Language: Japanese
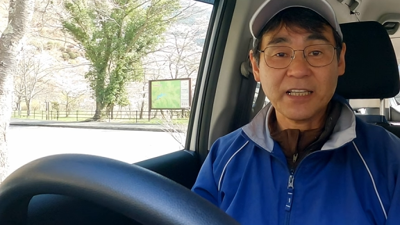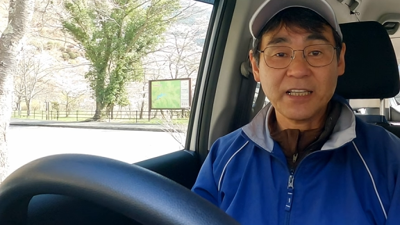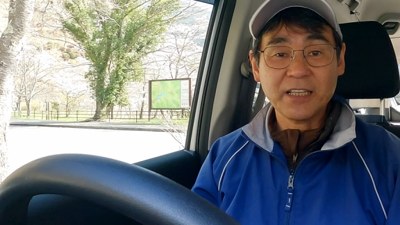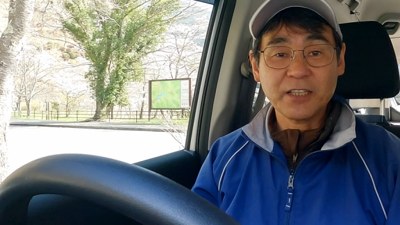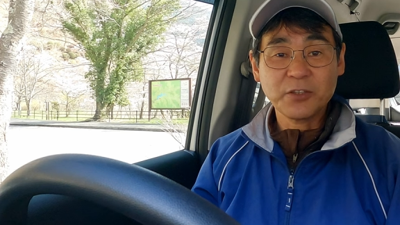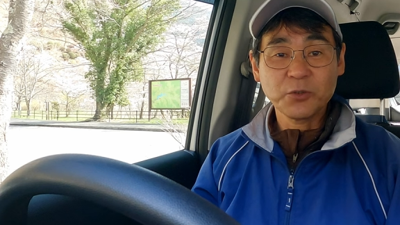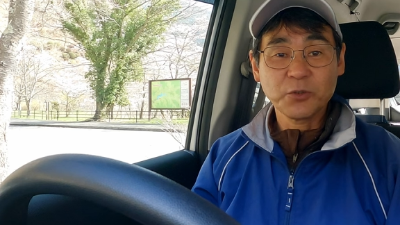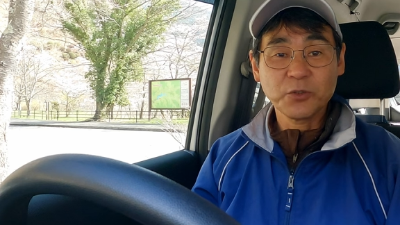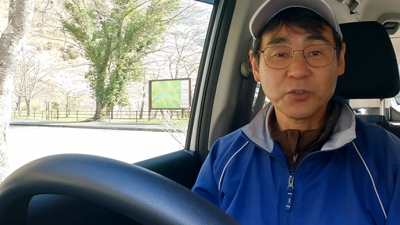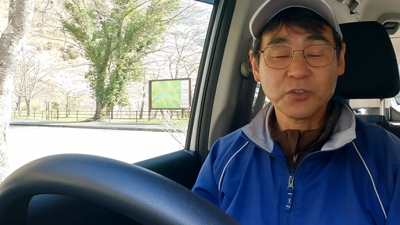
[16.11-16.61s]

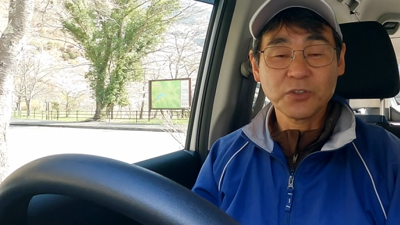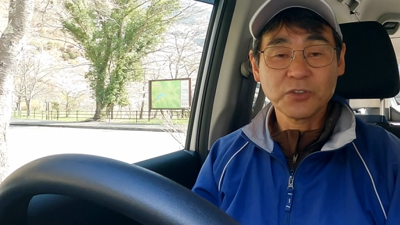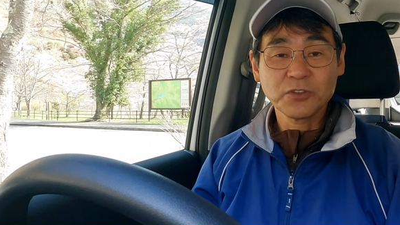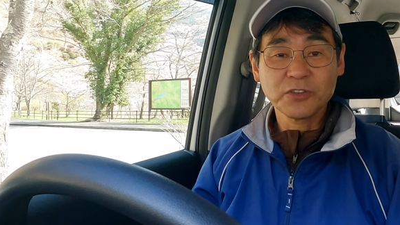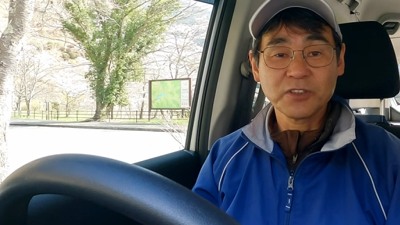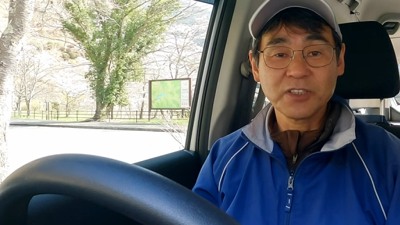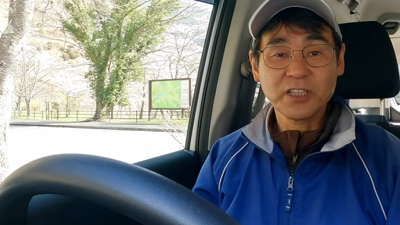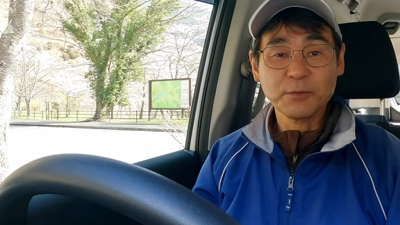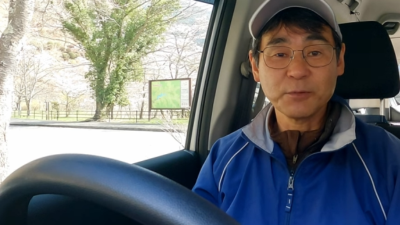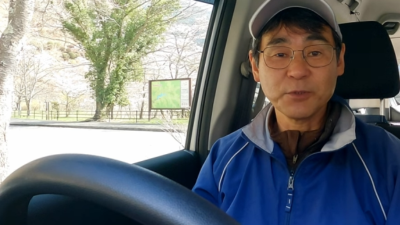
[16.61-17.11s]
えー、東京
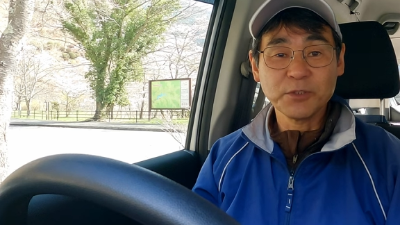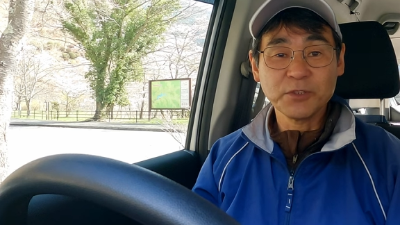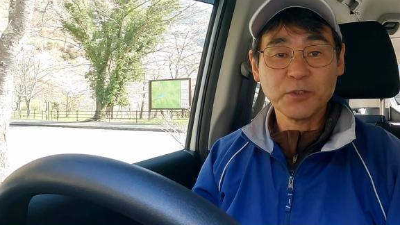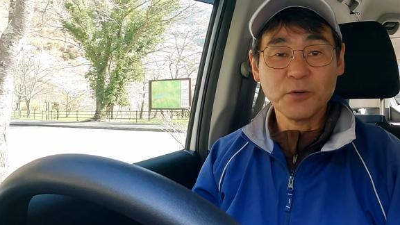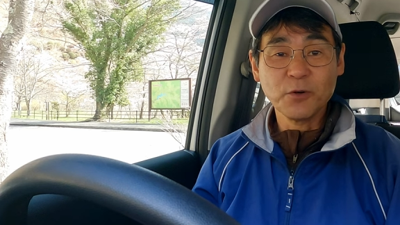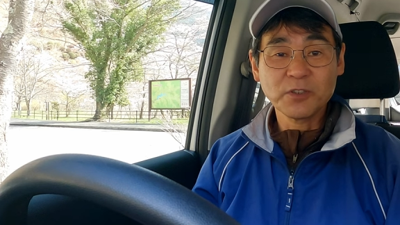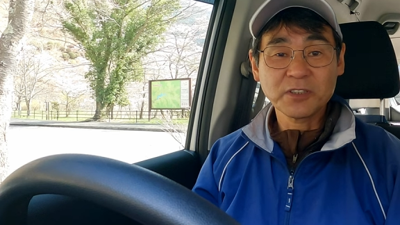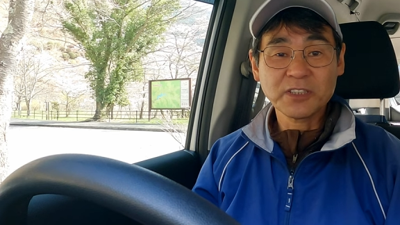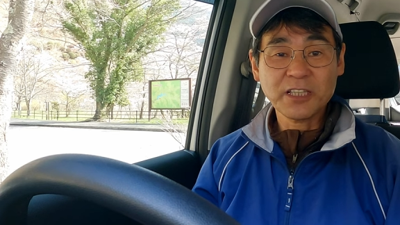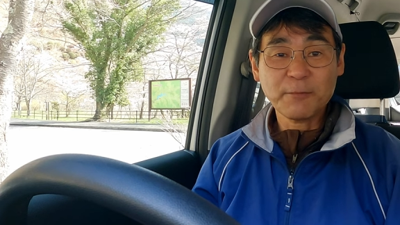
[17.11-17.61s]
の西部、
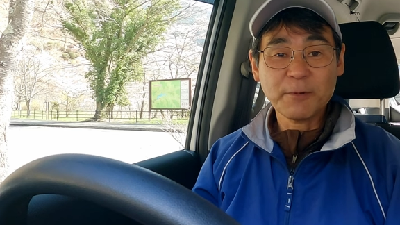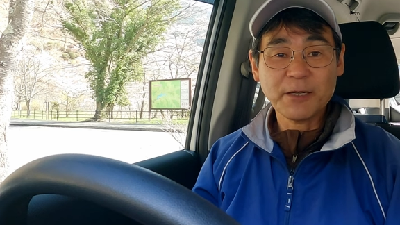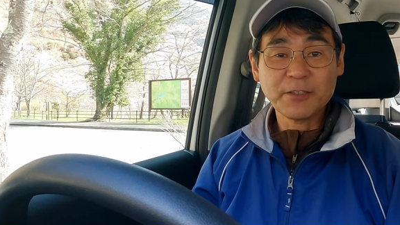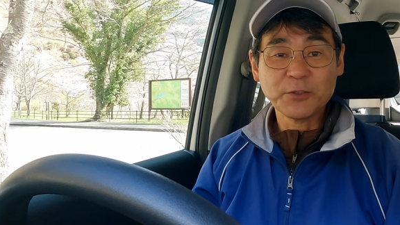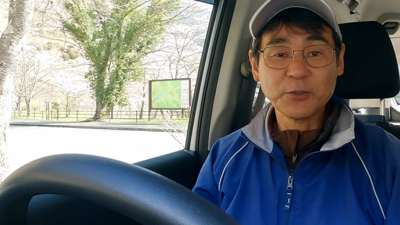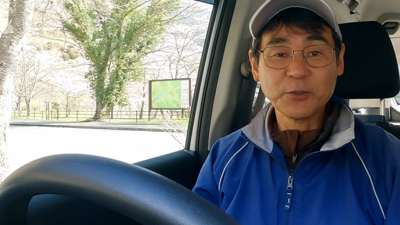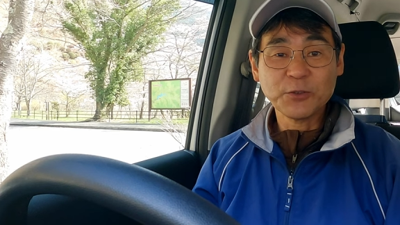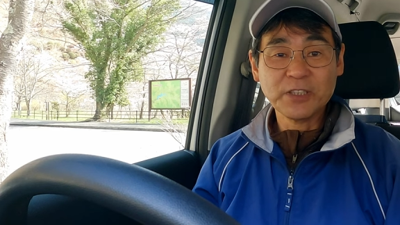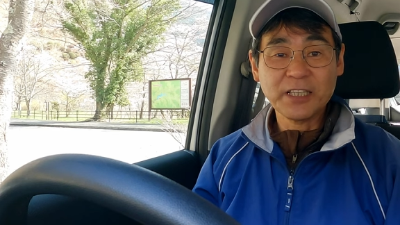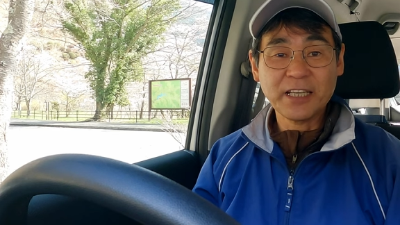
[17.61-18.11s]
奥多摩
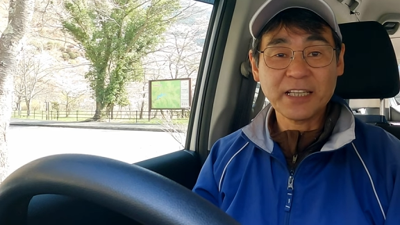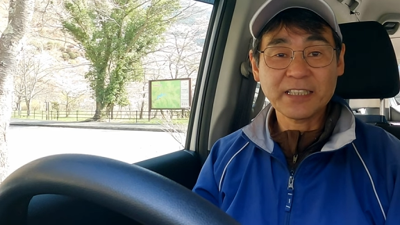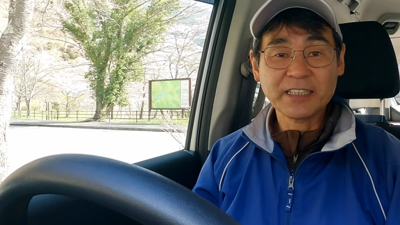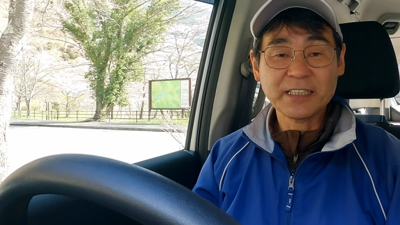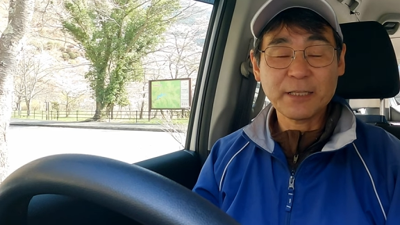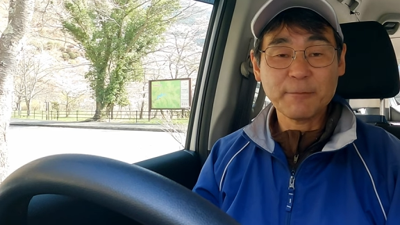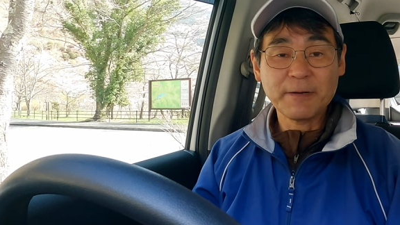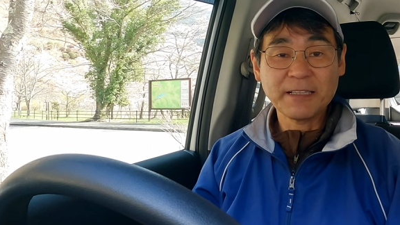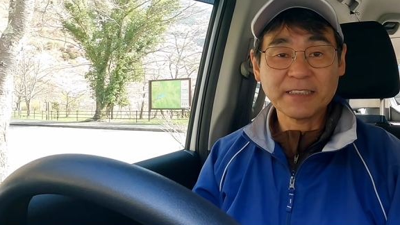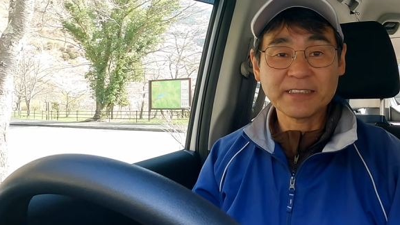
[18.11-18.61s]
の方へ来
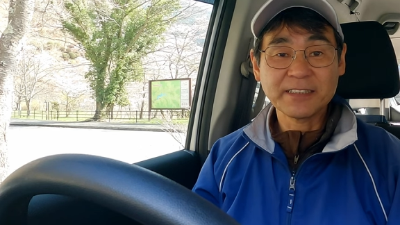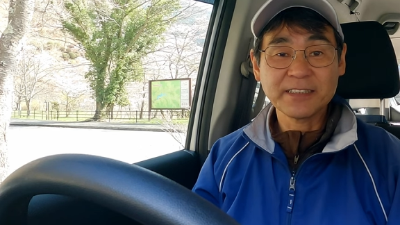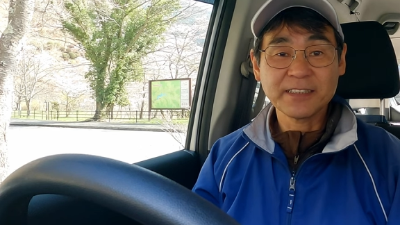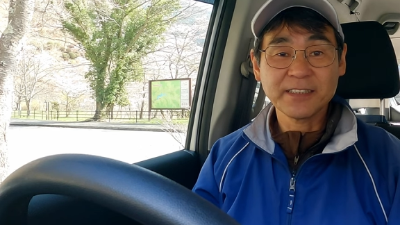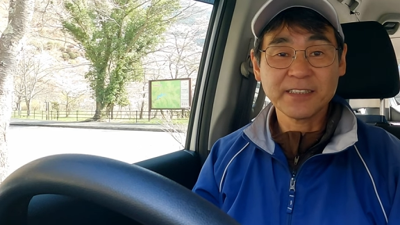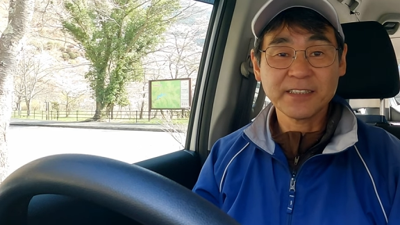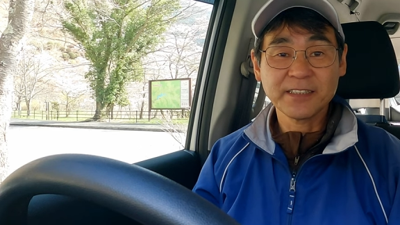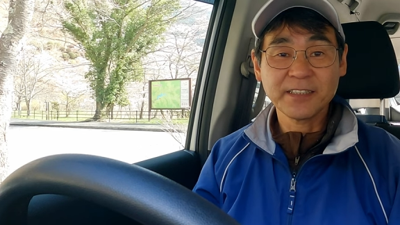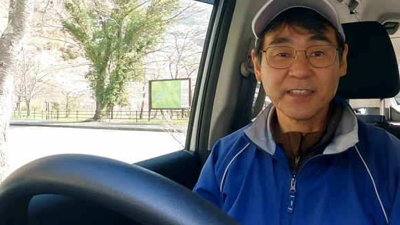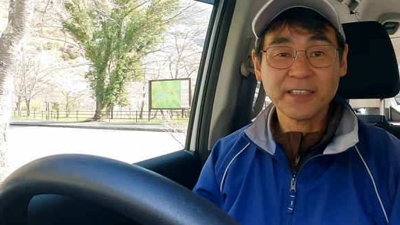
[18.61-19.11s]
てま
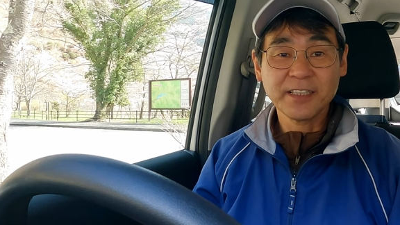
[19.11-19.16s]
す。